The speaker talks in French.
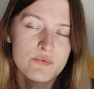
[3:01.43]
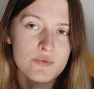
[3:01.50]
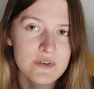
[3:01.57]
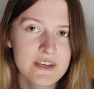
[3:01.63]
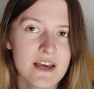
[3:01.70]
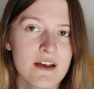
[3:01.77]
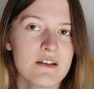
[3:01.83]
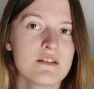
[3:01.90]

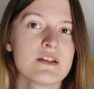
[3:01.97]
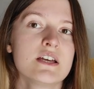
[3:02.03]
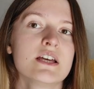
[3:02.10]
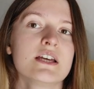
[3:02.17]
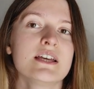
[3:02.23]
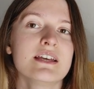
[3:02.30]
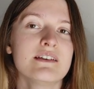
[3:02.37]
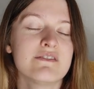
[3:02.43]
bouquin
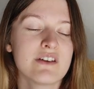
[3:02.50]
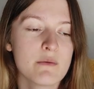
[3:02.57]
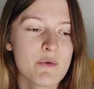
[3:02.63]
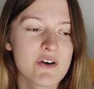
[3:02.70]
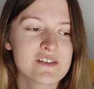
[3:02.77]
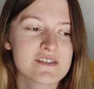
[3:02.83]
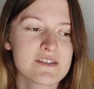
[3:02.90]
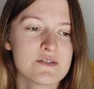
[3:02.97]
est
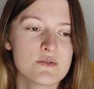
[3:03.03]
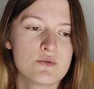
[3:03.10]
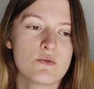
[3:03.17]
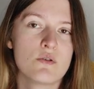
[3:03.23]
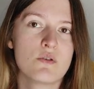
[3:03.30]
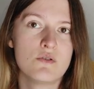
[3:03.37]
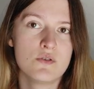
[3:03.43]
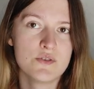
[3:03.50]
vraiment axé
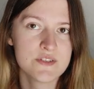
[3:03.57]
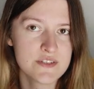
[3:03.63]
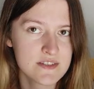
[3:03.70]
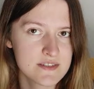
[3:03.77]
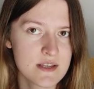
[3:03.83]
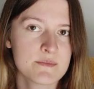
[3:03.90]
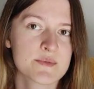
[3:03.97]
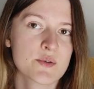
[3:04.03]
sur le
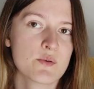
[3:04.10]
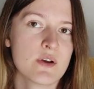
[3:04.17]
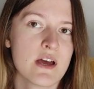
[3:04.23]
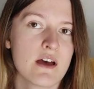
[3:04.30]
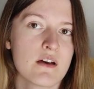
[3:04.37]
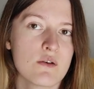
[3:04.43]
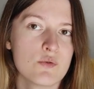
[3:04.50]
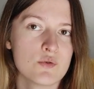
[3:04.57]
système
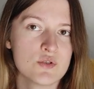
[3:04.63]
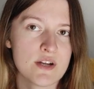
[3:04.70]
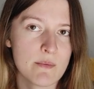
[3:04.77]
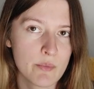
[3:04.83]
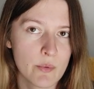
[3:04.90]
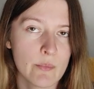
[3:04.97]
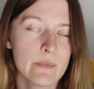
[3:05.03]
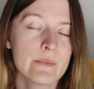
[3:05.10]
scolaire au
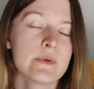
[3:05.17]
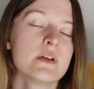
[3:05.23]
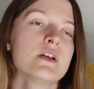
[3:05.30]
Japon,